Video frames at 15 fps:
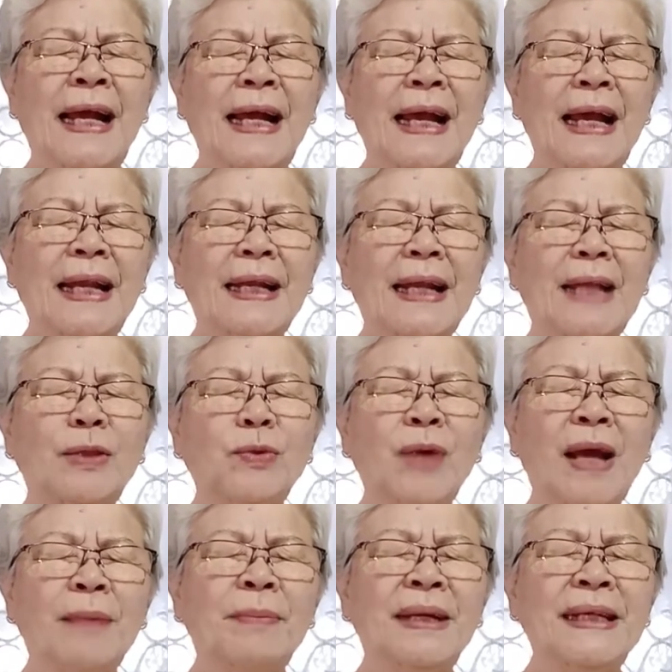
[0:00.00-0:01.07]
karena
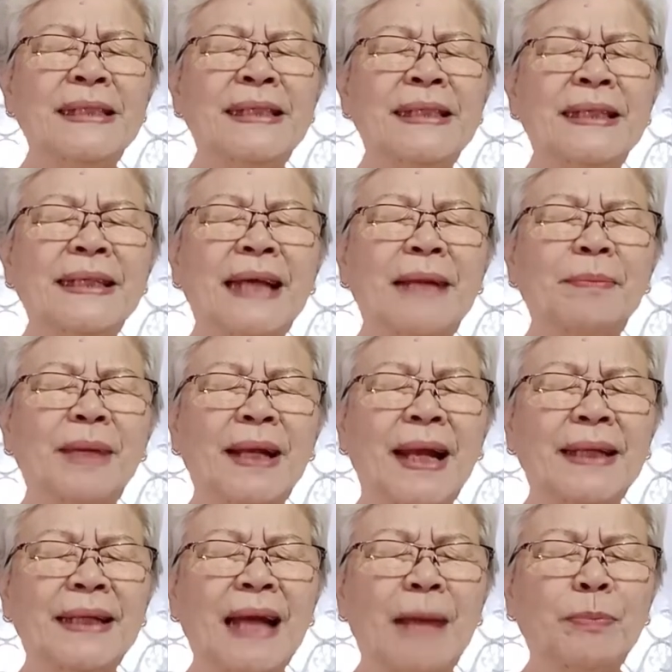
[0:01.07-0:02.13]
Tuhan mengizinkan mereka
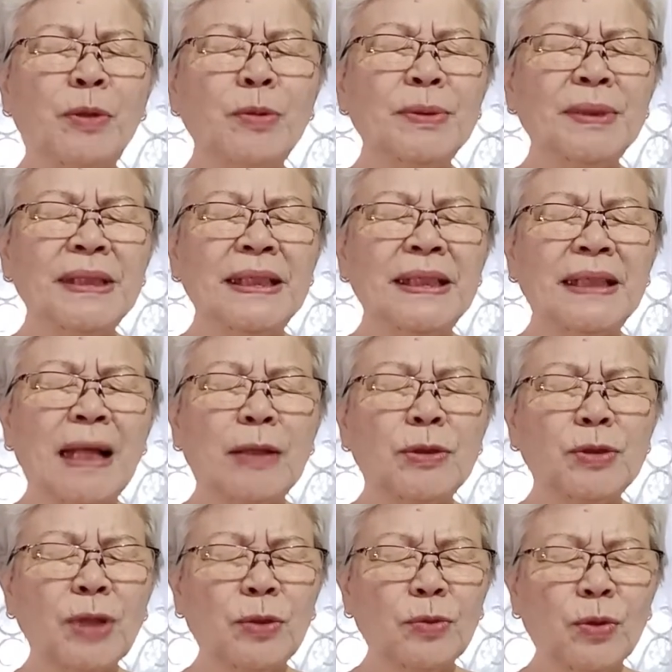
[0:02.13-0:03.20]
diadopsi
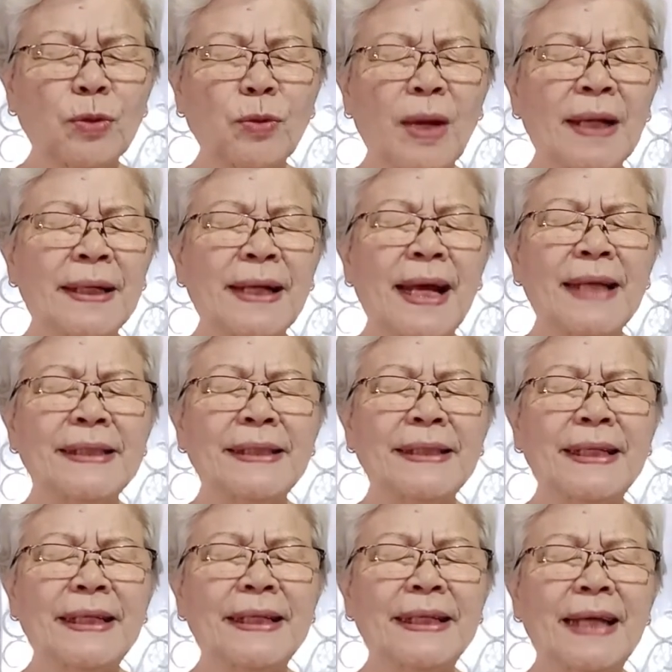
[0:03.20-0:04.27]
satu keluarga
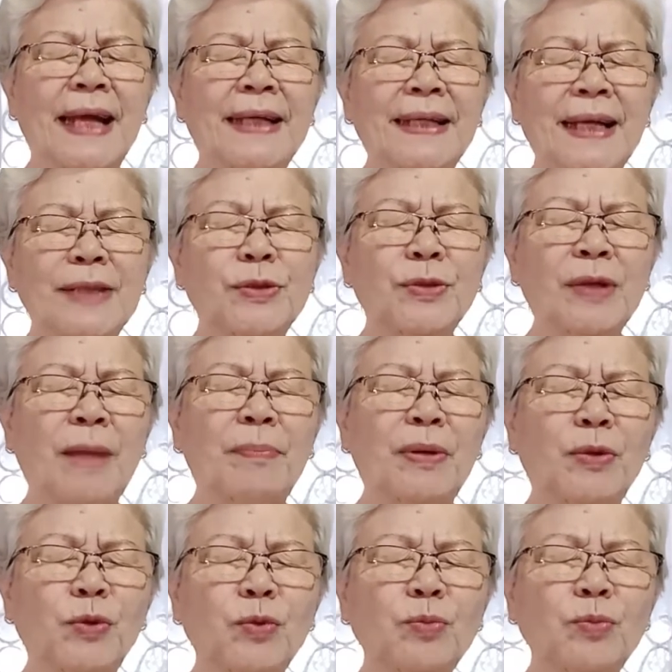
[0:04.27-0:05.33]
sehingga dia juga
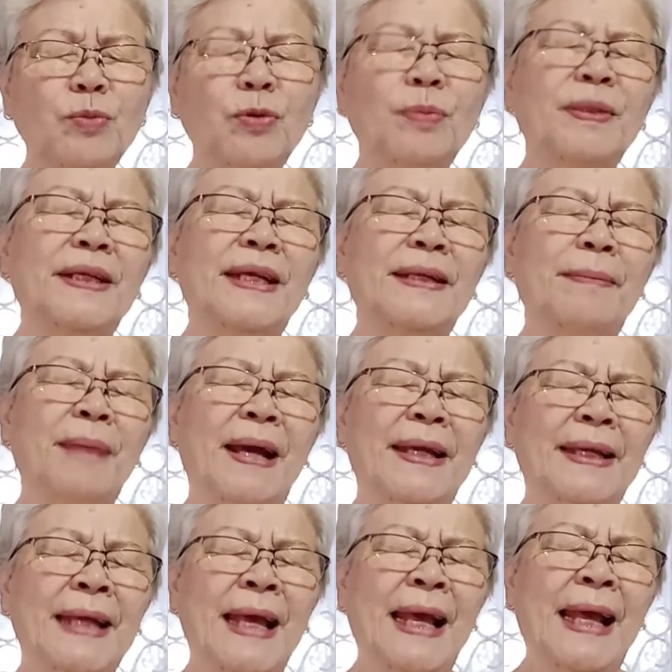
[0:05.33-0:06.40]
bertumbuh menjadi
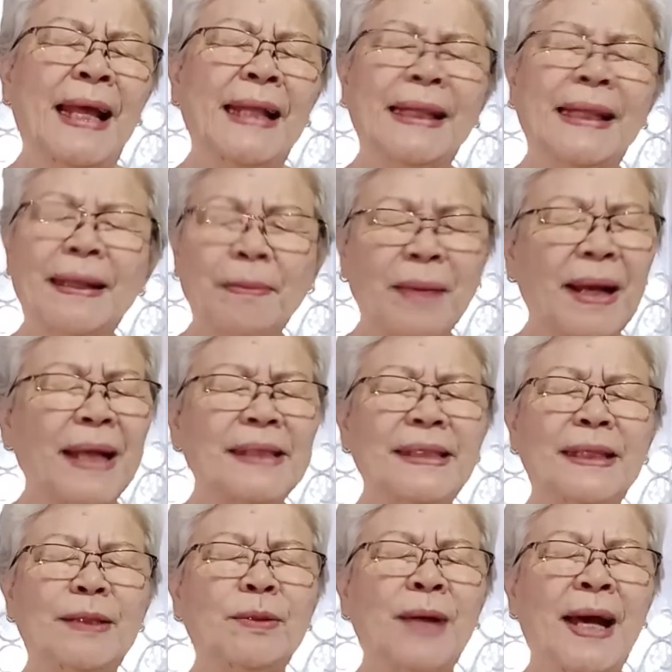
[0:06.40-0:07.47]
baik. Terima
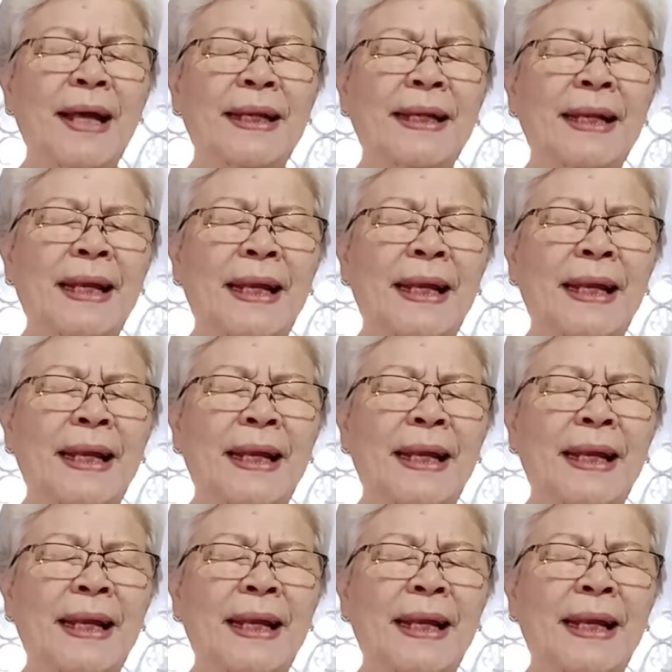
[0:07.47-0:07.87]
kasih Tuhan.